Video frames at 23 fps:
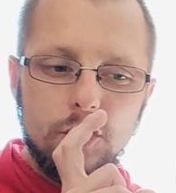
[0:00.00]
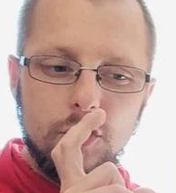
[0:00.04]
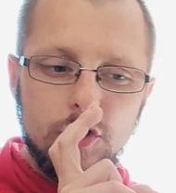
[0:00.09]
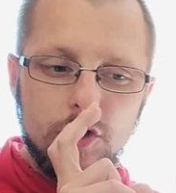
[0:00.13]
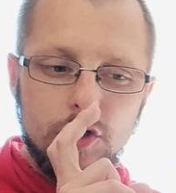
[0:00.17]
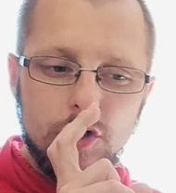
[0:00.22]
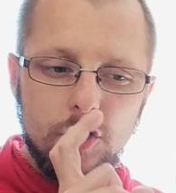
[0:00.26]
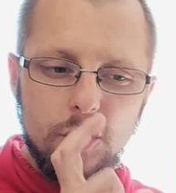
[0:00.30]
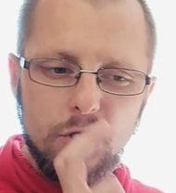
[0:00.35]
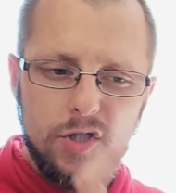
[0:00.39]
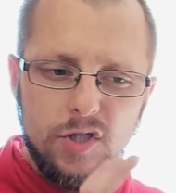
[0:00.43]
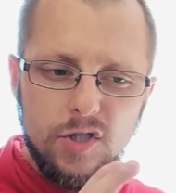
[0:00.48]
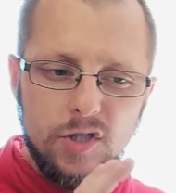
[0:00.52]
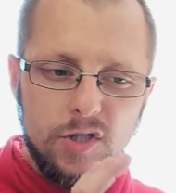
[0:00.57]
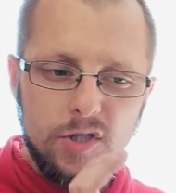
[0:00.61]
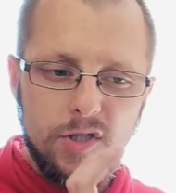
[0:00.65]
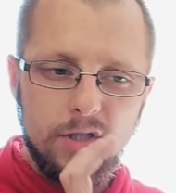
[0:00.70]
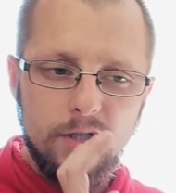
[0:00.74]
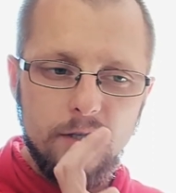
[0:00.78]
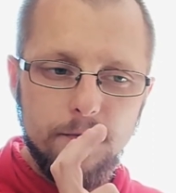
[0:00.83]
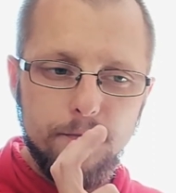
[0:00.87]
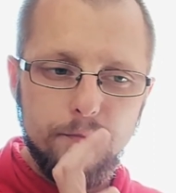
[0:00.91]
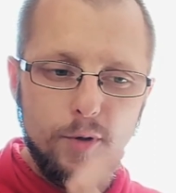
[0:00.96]

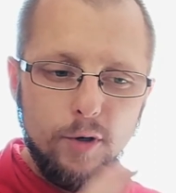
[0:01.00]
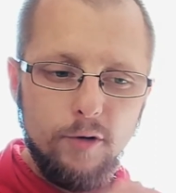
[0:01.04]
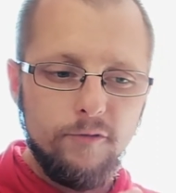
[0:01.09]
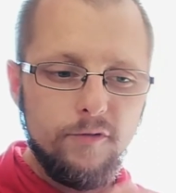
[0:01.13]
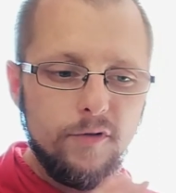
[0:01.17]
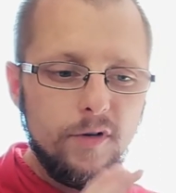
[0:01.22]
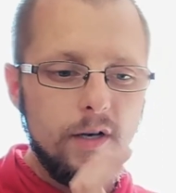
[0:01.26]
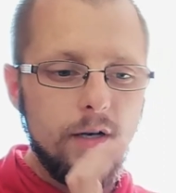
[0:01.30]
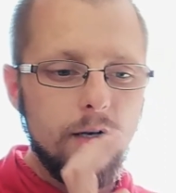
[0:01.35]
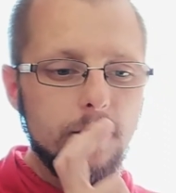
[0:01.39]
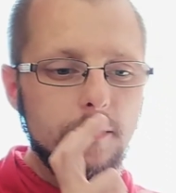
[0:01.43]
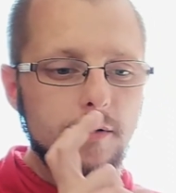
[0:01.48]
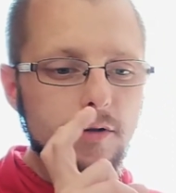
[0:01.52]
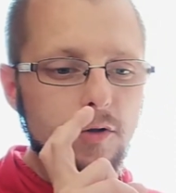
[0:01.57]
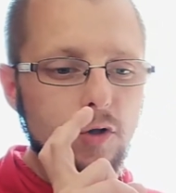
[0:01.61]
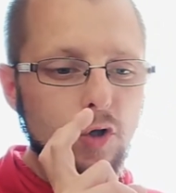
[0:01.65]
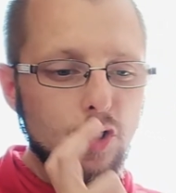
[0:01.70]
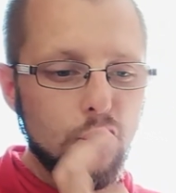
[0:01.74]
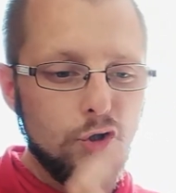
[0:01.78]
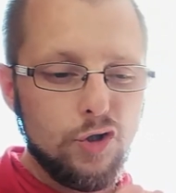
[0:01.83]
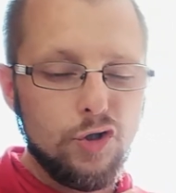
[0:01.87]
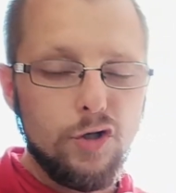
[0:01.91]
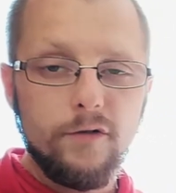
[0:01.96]
czysty profil
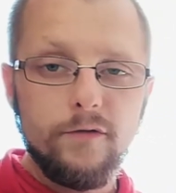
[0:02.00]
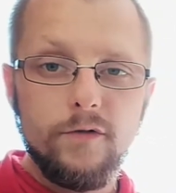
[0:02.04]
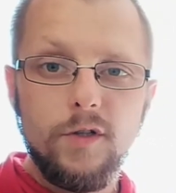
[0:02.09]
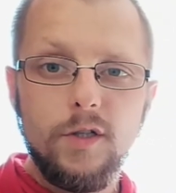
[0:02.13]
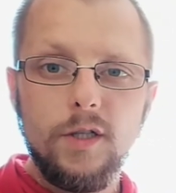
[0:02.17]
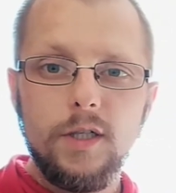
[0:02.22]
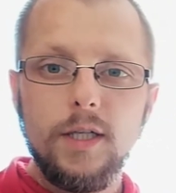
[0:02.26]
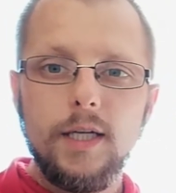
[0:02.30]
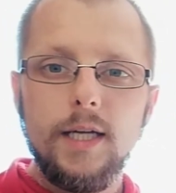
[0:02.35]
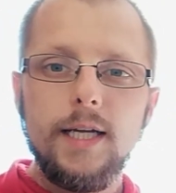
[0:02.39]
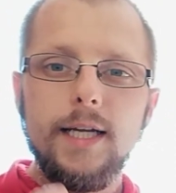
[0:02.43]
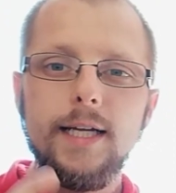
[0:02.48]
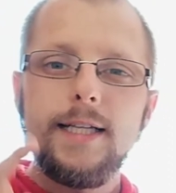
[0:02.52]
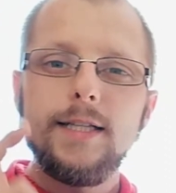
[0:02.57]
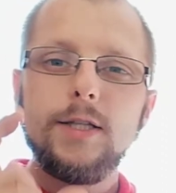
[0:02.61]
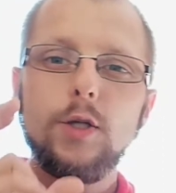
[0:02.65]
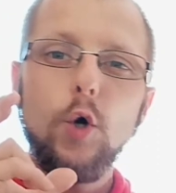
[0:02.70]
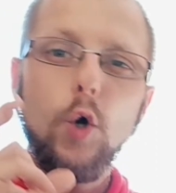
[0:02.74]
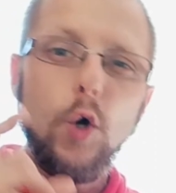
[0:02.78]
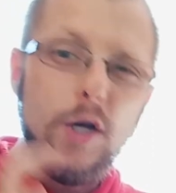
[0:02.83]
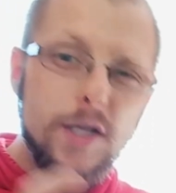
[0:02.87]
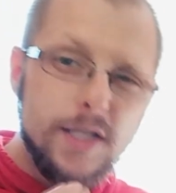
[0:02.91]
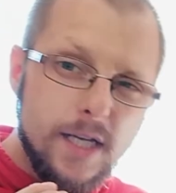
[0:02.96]
drożdżowy,
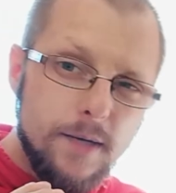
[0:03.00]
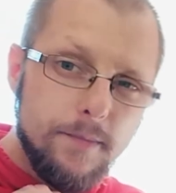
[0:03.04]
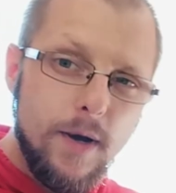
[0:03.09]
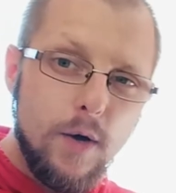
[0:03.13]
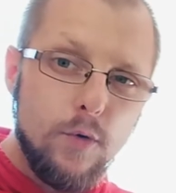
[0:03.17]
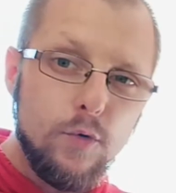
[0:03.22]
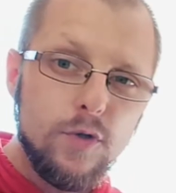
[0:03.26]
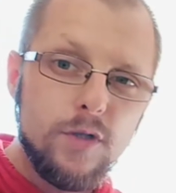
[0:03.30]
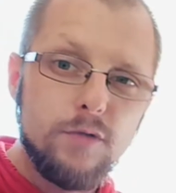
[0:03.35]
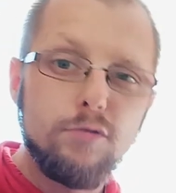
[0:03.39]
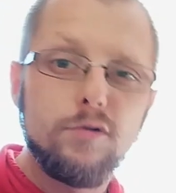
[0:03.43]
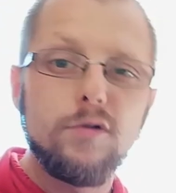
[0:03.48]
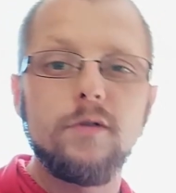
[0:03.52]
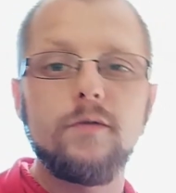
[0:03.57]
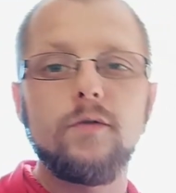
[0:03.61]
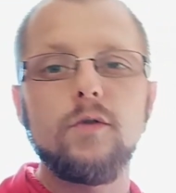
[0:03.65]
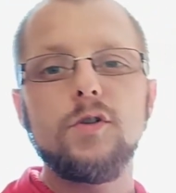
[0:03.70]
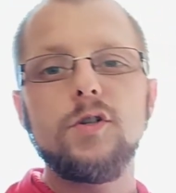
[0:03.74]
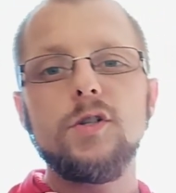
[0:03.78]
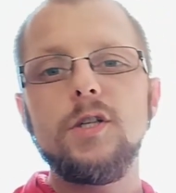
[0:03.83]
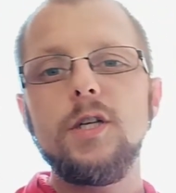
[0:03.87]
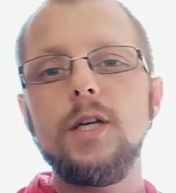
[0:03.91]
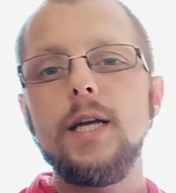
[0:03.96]
trochę za mało
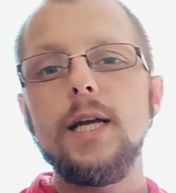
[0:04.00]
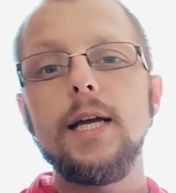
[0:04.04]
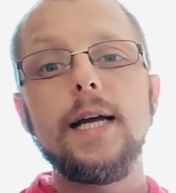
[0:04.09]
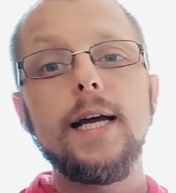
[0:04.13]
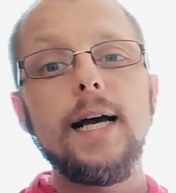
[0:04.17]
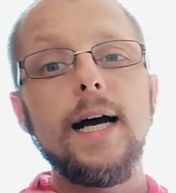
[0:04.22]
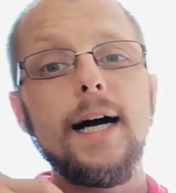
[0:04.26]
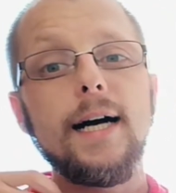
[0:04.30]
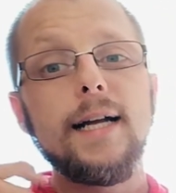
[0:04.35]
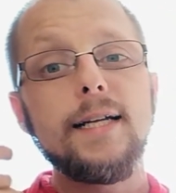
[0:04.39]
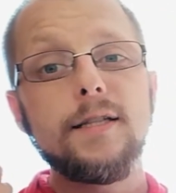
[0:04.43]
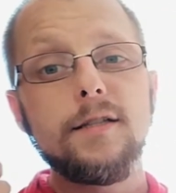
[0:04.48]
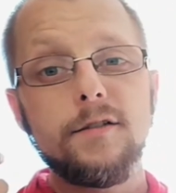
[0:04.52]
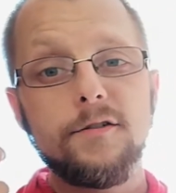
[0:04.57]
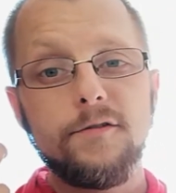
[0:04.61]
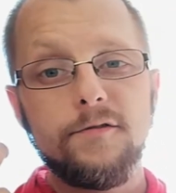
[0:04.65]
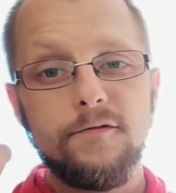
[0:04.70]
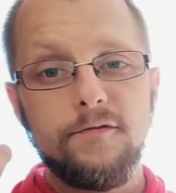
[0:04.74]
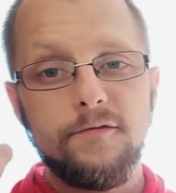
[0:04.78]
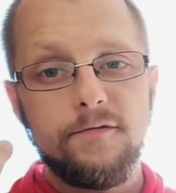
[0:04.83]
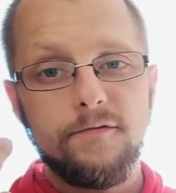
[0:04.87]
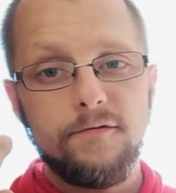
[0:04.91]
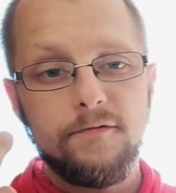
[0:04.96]
słodowości, ale też
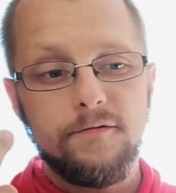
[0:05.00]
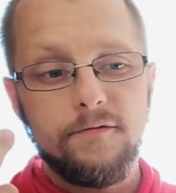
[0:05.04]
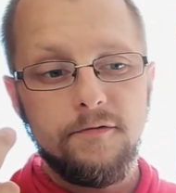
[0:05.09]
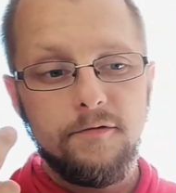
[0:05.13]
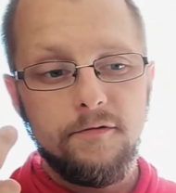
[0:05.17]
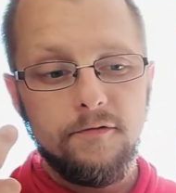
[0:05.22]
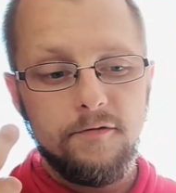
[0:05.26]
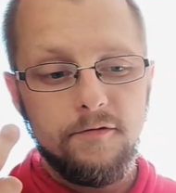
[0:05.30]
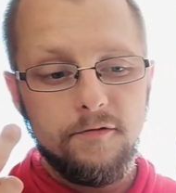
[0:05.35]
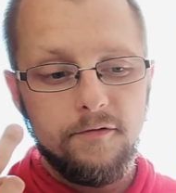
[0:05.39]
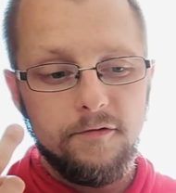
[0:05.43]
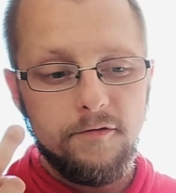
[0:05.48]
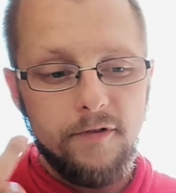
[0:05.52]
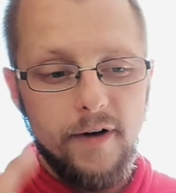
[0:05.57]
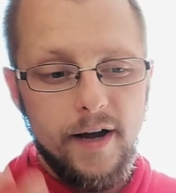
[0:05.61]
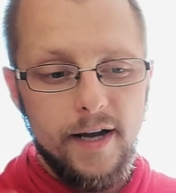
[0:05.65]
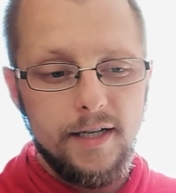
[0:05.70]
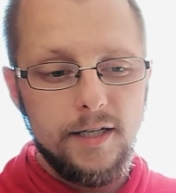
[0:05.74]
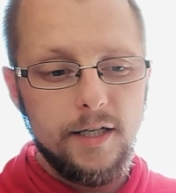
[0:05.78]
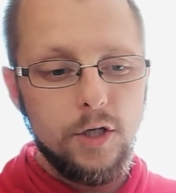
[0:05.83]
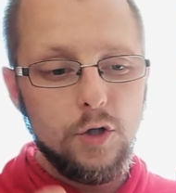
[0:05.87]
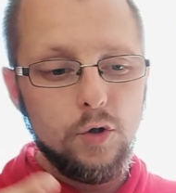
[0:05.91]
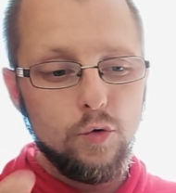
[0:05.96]

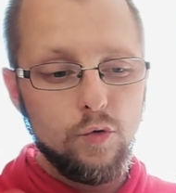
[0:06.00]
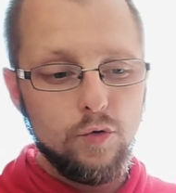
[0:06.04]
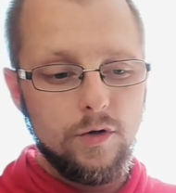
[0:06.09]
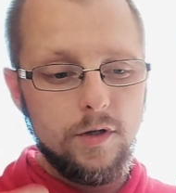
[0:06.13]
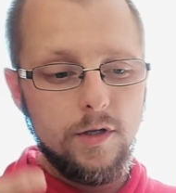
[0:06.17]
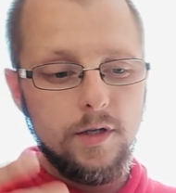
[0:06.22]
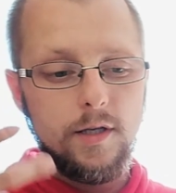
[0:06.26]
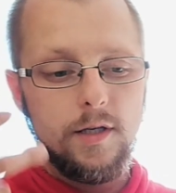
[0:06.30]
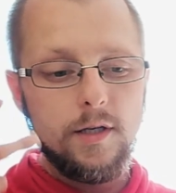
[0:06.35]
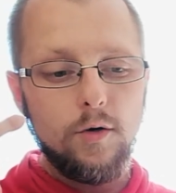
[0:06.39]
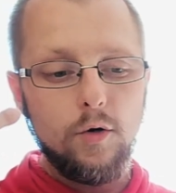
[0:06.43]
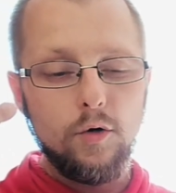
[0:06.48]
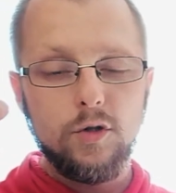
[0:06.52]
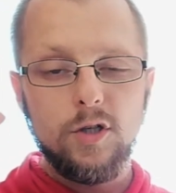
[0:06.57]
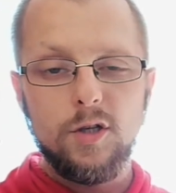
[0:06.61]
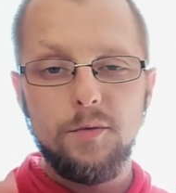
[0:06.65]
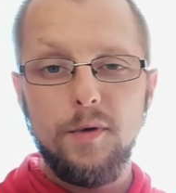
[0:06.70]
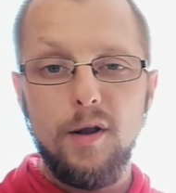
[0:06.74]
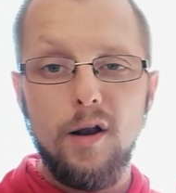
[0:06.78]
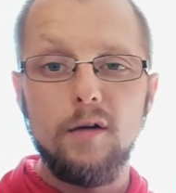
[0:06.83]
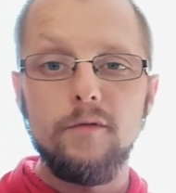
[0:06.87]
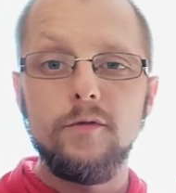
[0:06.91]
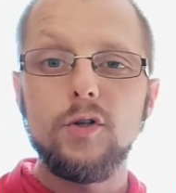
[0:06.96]
fajne nuty
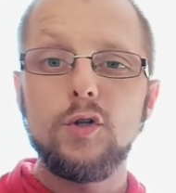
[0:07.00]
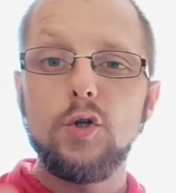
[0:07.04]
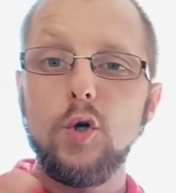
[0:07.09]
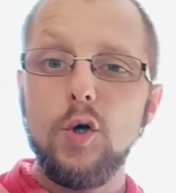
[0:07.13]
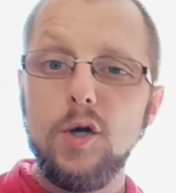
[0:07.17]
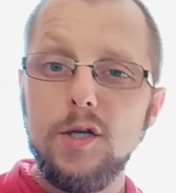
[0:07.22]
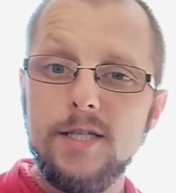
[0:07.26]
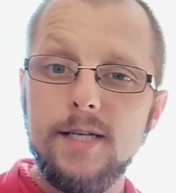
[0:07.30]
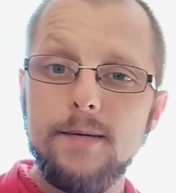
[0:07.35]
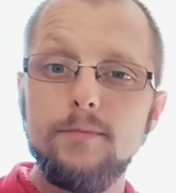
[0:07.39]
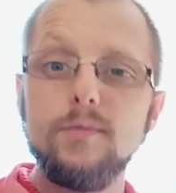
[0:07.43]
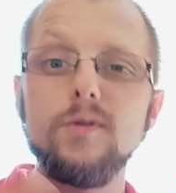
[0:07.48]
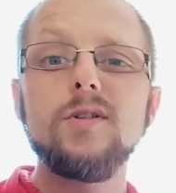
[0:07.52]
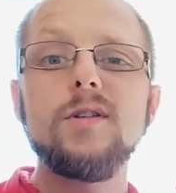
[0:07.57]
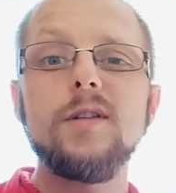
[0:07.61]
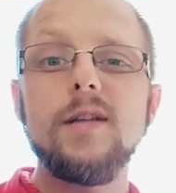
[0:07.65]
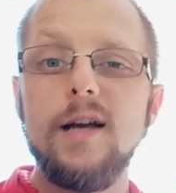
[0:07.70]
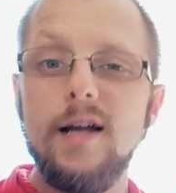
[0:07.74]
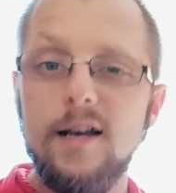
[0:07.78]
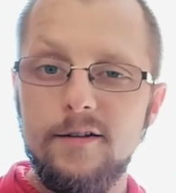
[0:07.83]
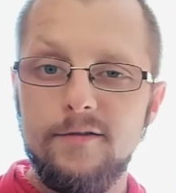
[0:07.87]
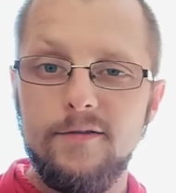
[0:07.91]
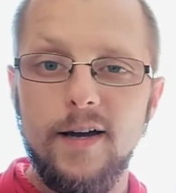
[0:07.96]
odchmielowe. Trochę za mocne,
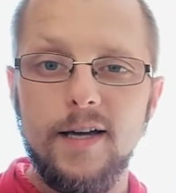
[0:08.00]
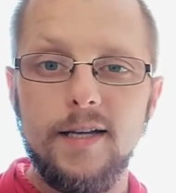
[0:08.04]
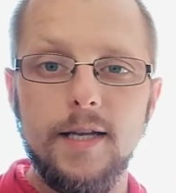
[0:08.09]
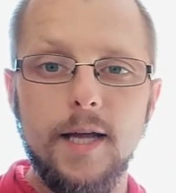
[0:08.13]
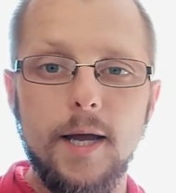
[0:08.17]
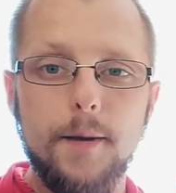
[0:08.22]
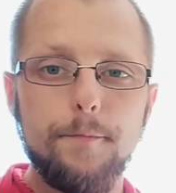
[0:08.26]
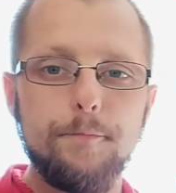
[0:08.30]
ale fajne.